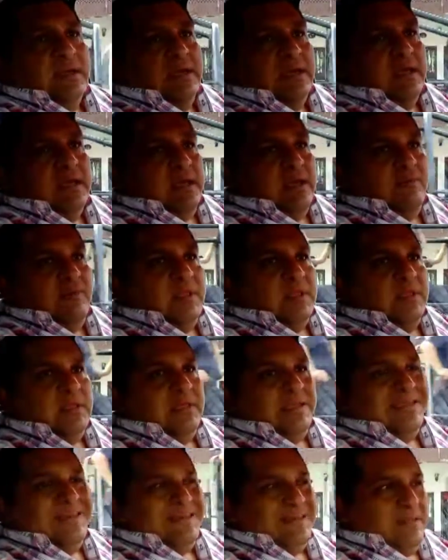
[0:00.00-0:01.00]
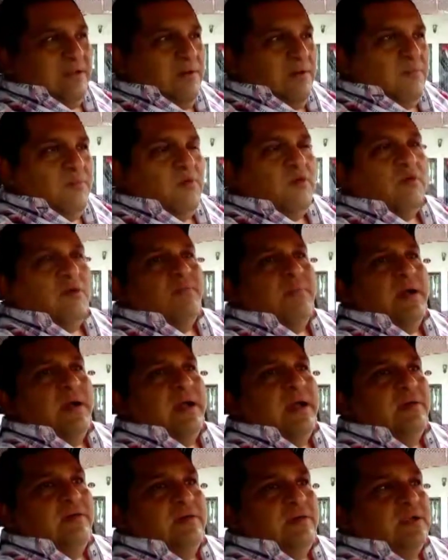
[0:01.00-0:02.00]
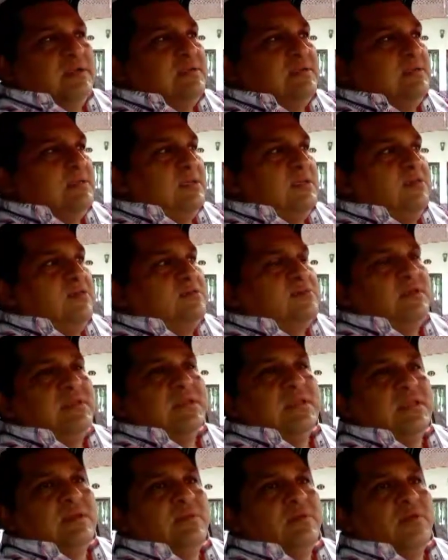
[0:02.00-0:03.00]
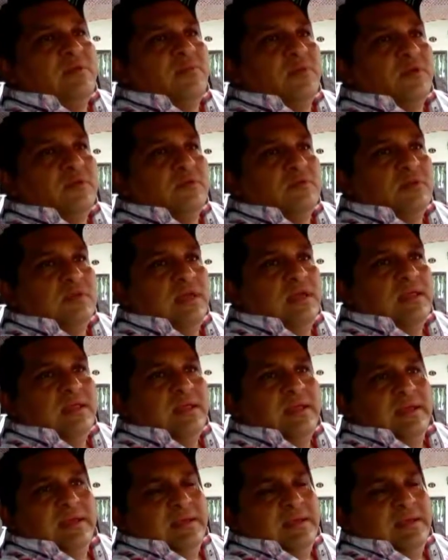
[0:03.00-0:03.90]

que realmente está un poco apagado, gracias a Dios ahorita tenemos la oportunidad,